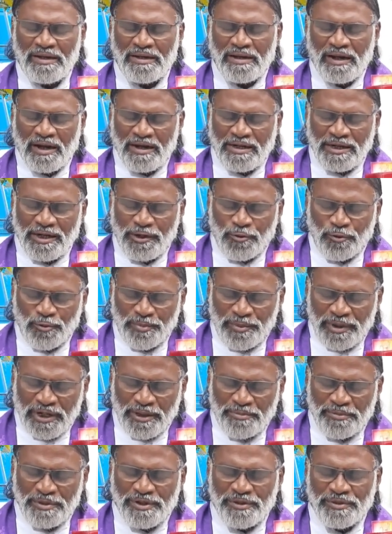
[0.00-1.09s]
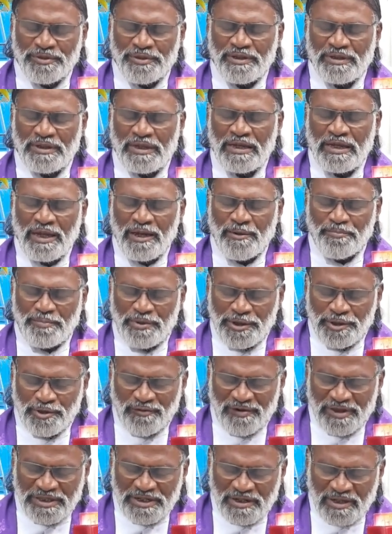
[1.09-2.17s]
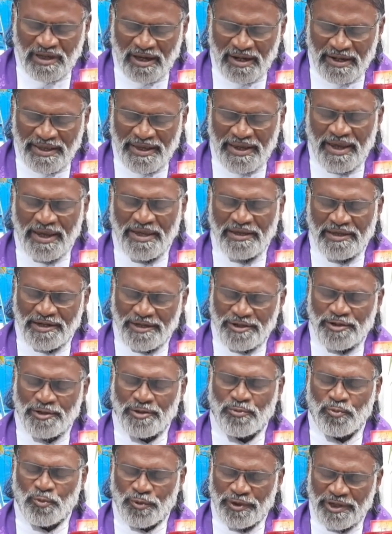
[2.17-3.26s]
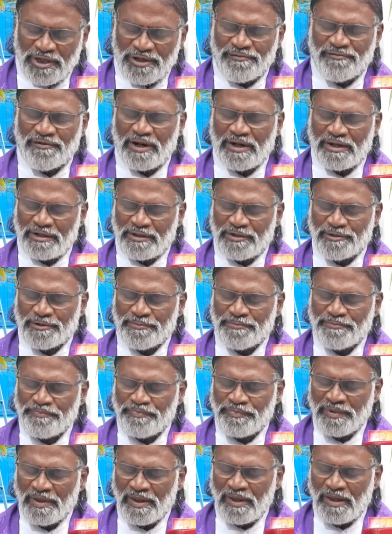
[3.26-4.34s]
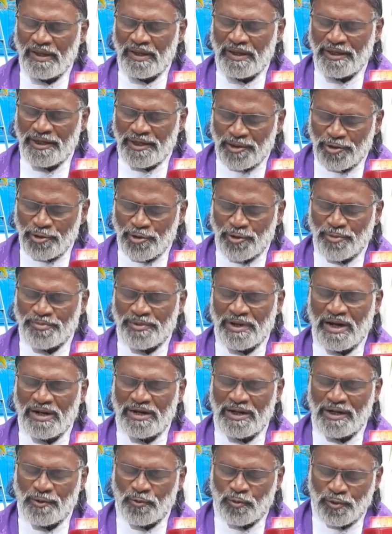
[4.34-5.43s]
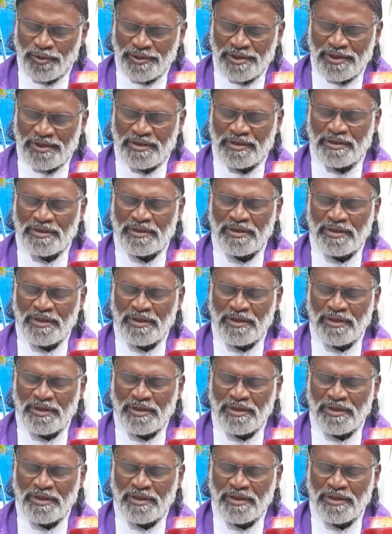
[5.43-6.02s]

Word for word: நாங்கள் உம்மிடமிருந்து பெறுவதனாலேயே இன்றும் உயிர் வாழ்கிறோம் இன்றும் நாங்கள் உண்டு